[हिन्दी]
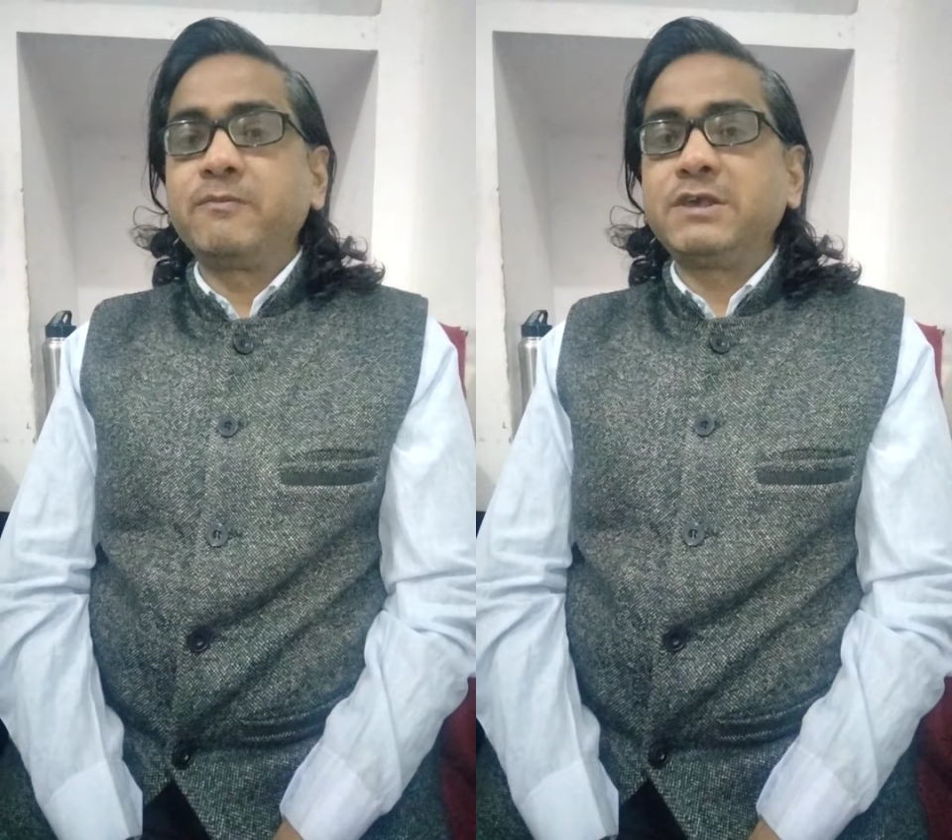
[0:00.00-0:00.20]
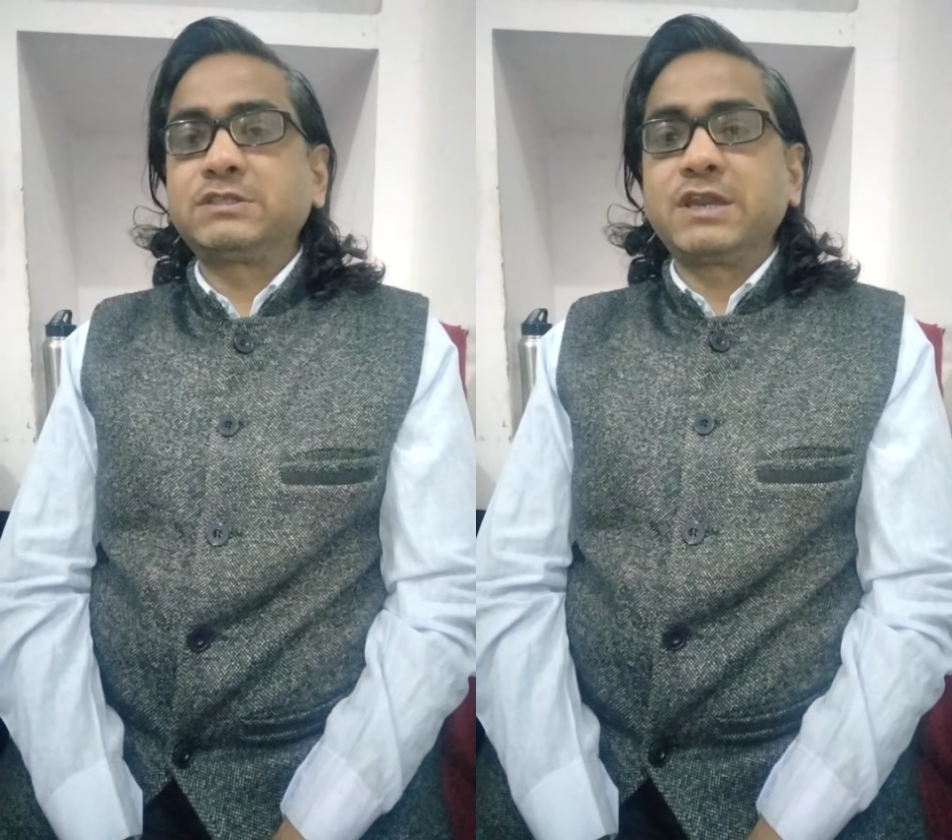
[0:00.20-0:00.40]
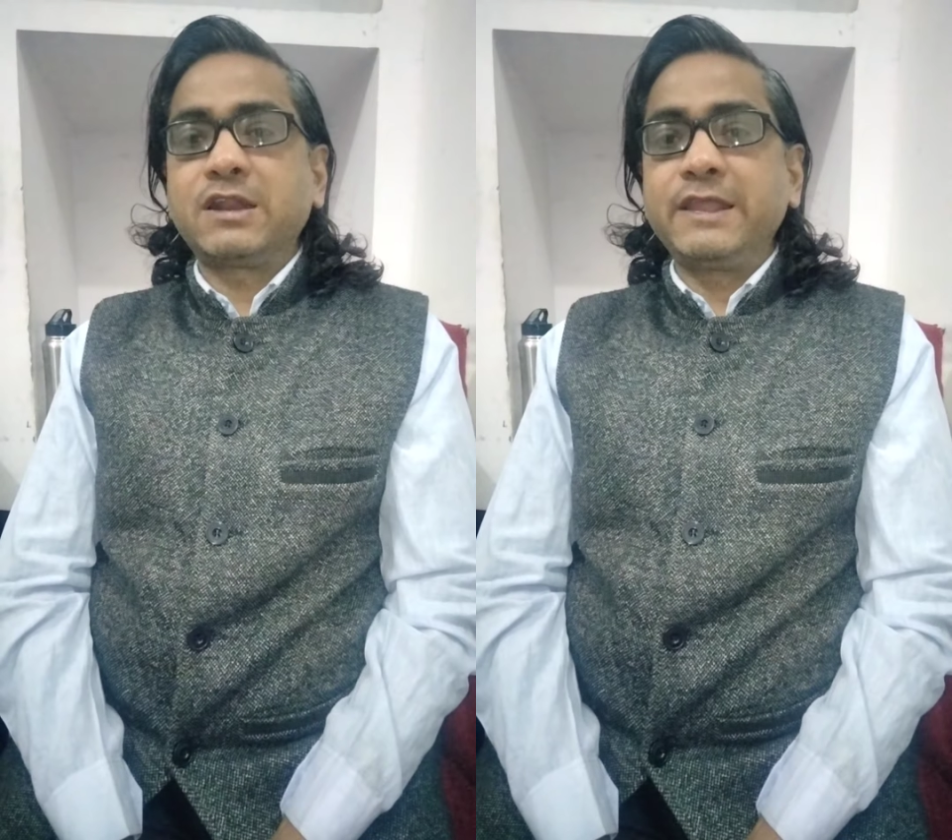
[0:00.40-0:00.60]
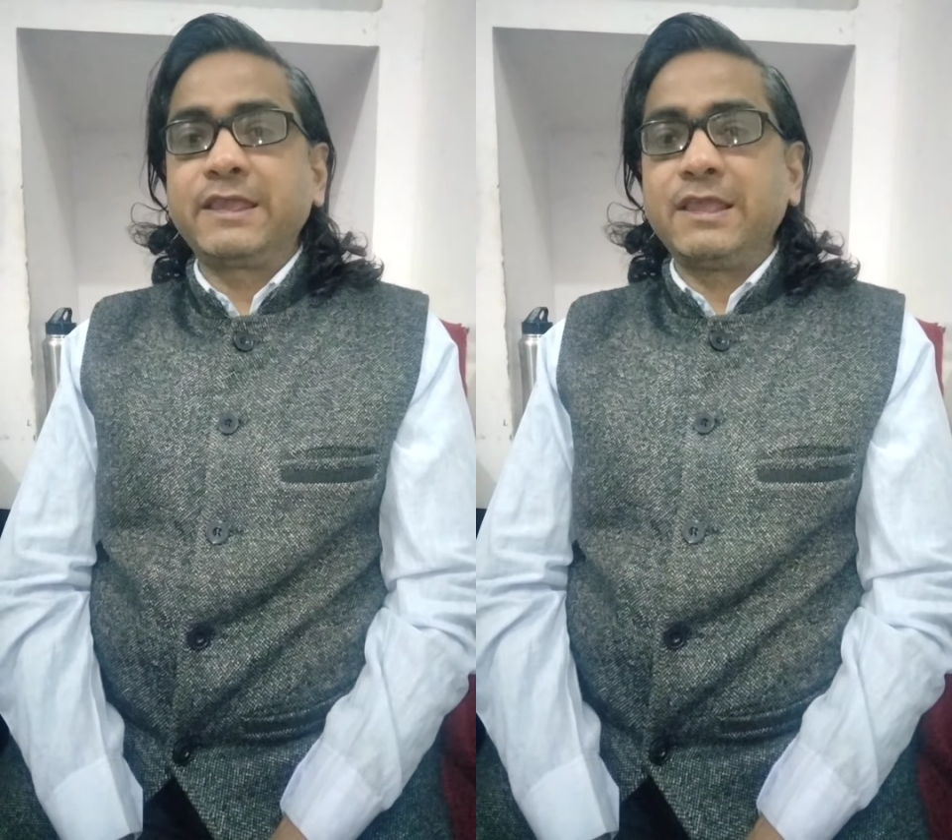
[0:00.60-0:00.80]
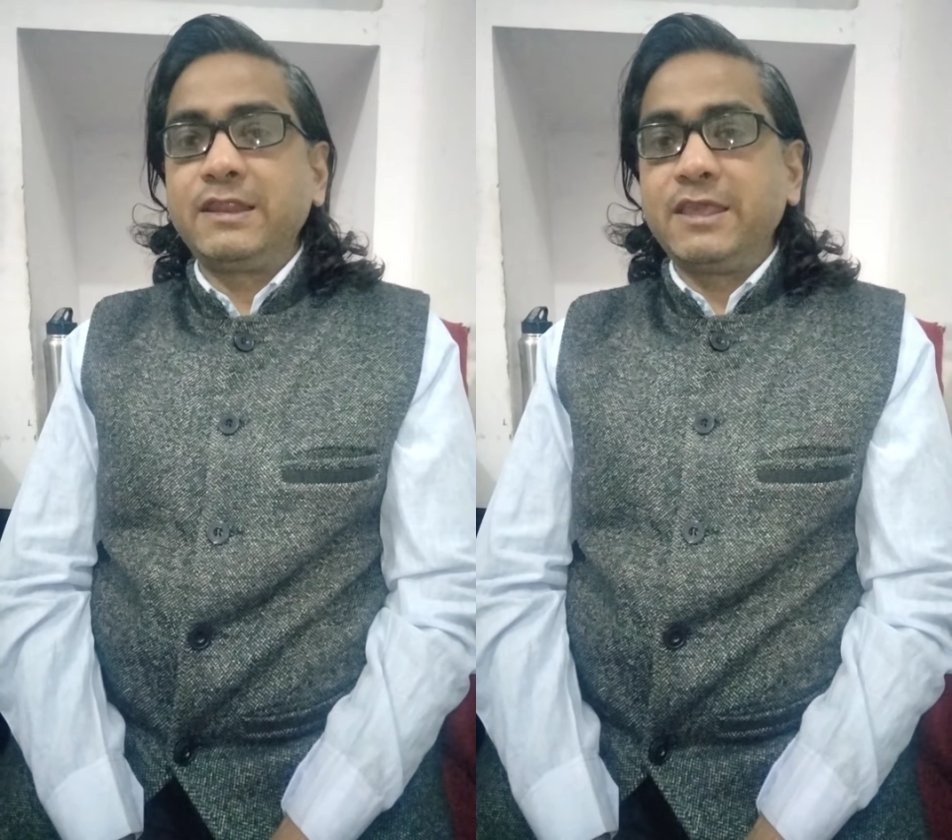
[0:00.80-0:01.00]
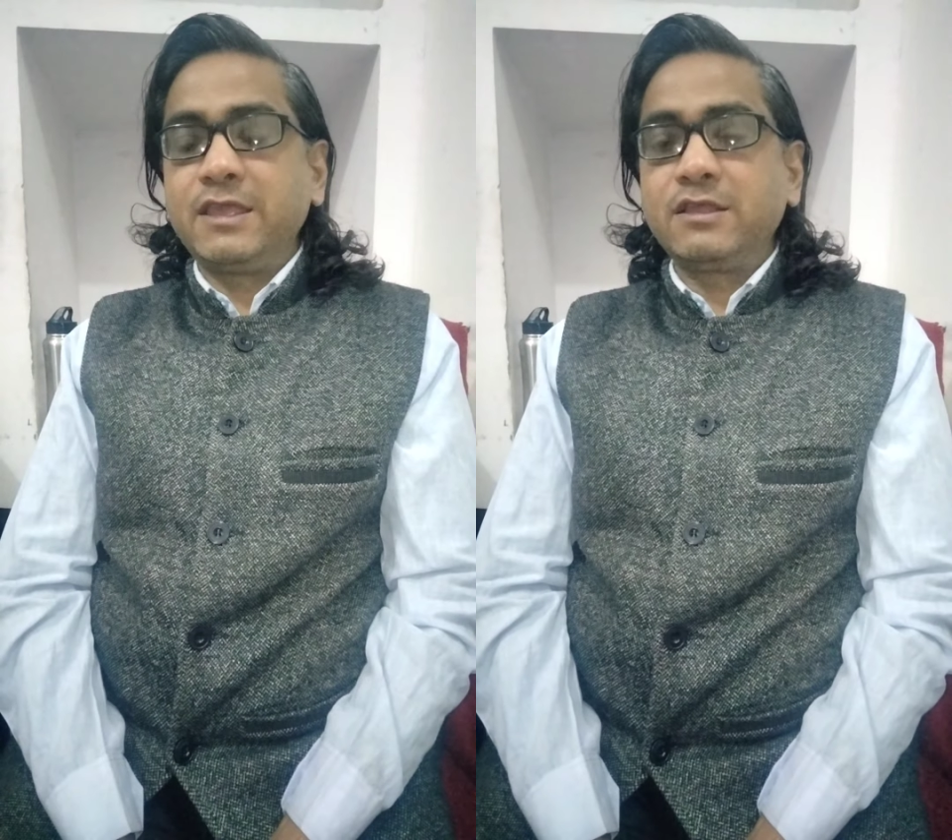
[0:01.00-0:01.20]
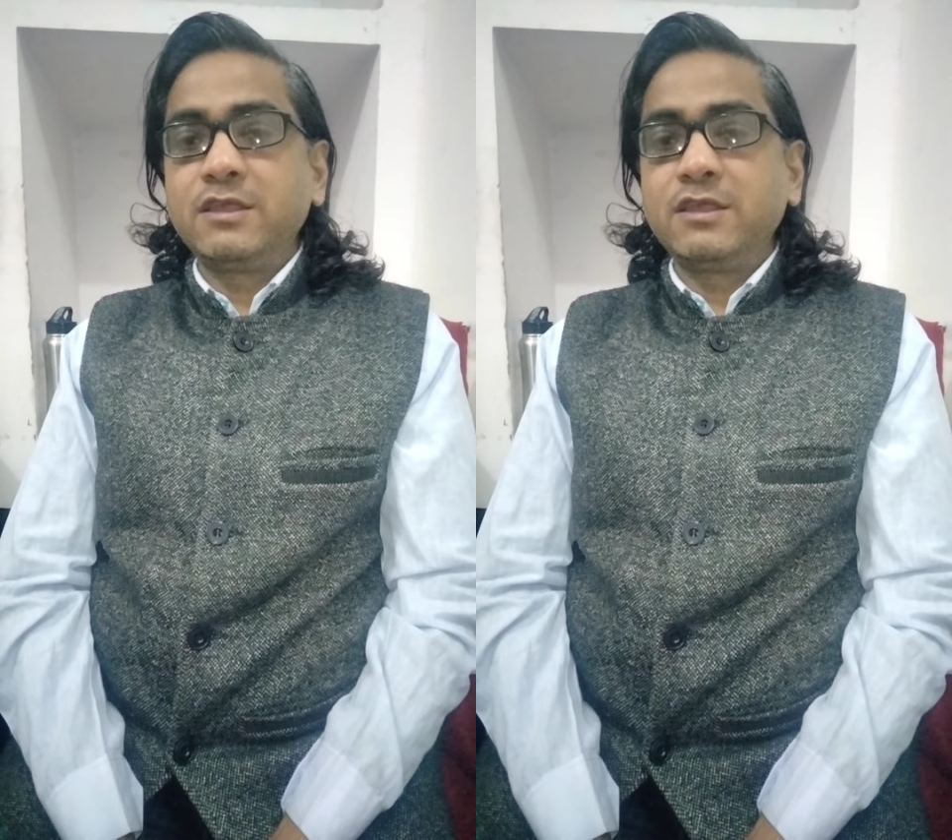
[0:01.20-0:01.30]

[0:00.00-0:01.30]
मस्त करने के लिए